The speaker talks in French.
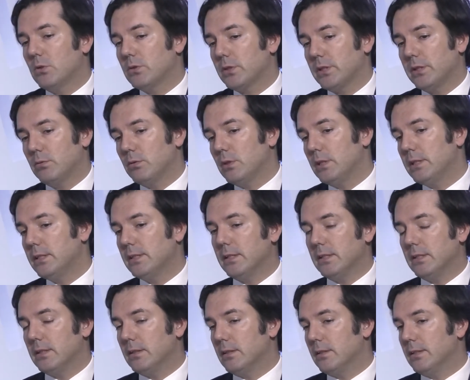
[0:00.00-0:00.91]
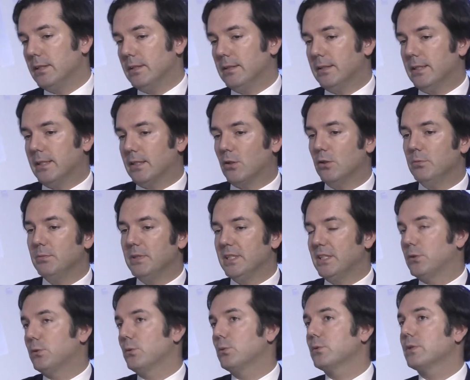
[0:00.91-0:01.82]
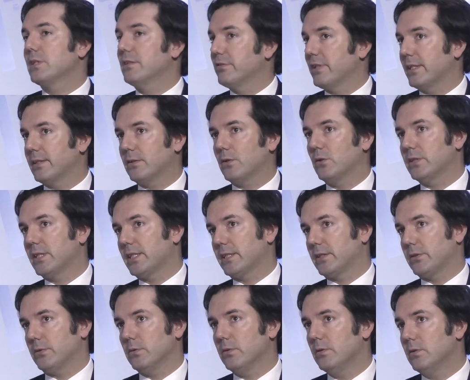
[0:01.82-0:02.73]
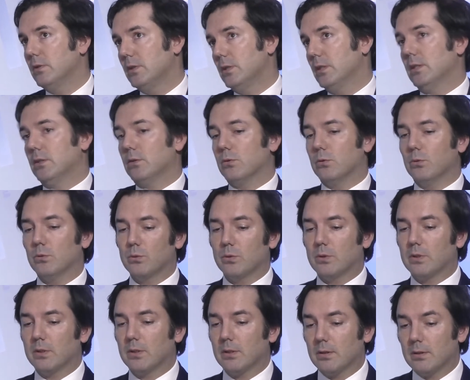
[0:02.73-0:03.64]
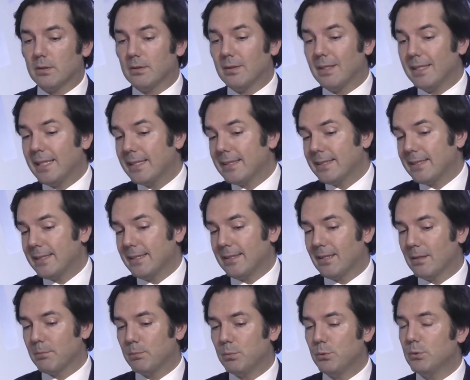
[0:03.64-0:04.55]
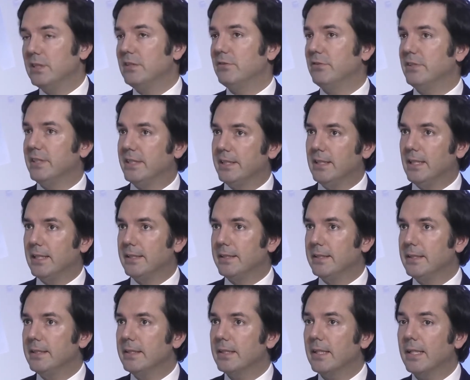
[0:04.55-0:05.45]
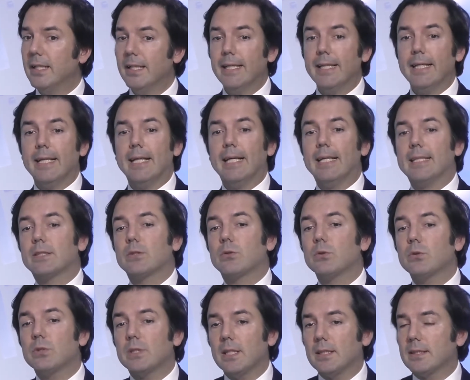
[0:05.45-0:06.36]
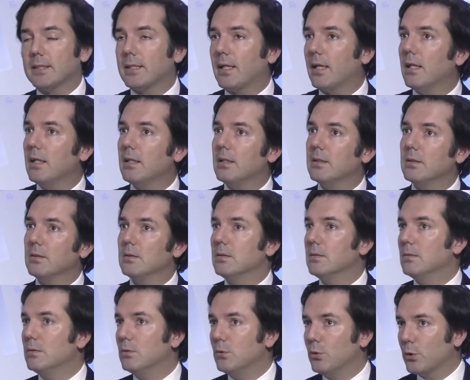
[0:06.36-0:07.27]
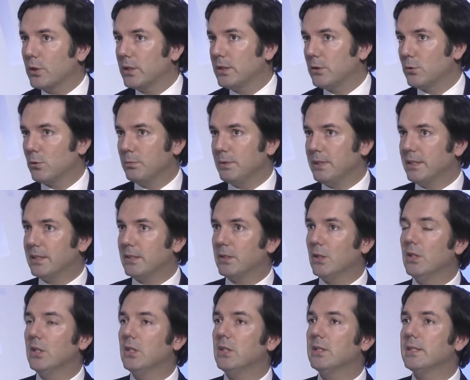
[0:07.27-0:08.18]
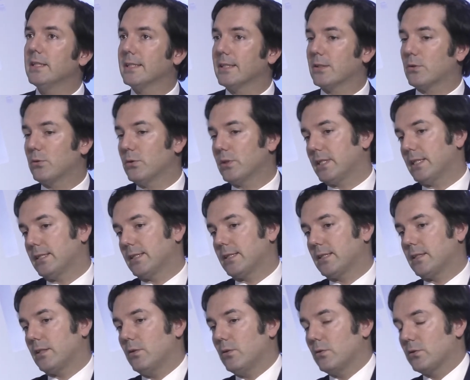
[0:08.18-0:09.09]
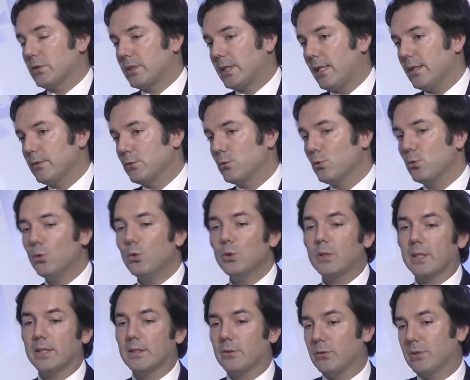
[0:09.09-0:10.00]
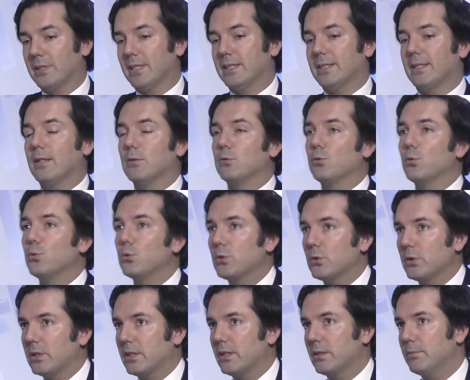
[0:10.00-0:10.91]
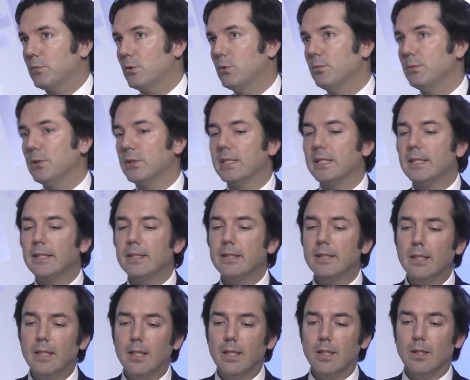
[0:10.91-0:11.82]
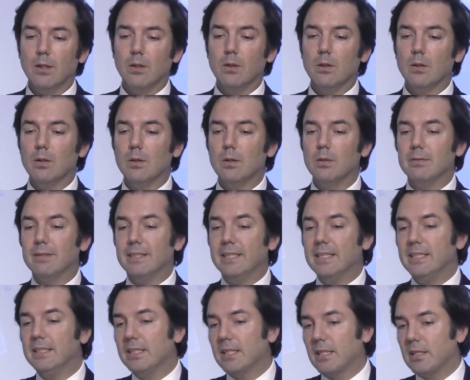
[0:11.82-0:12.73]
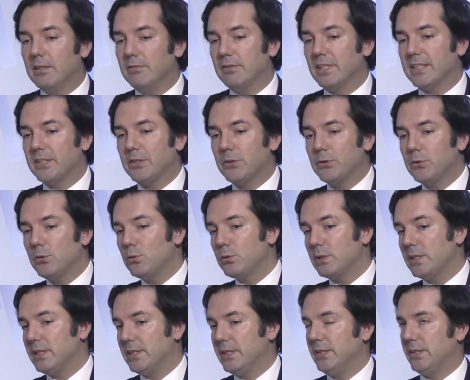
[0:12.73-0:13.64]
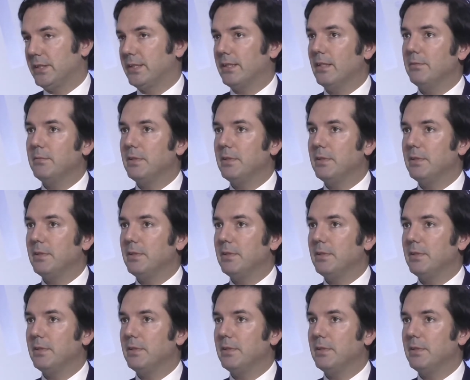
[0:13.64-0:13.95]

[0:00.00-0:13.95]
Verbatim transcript: si vous voulez, des commissions, des frais de transaction. Donc euh, là, c'est un peu difficile à dire. Est-ce que ça sera euh, le réseau Bitcoin Est-ce que ça en sera d'autres Est-ce que ça sera d'autres crypto-monnaies euh, Des dérivations, ou des systèmes